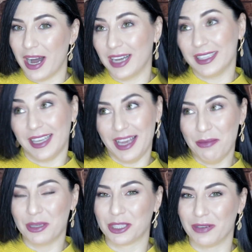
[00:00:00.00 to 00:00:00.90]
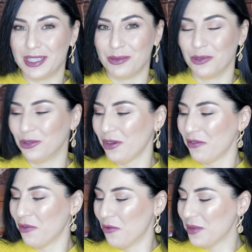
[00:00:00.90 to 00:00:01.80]
а от Хеймиш возьму, Но ну,
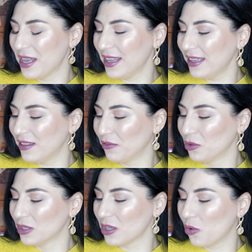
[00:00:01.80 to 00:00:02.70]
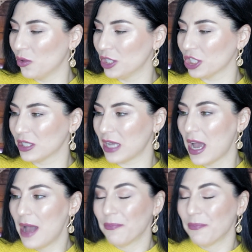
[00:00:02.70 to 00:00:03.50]
его у меня нет, давно закончился.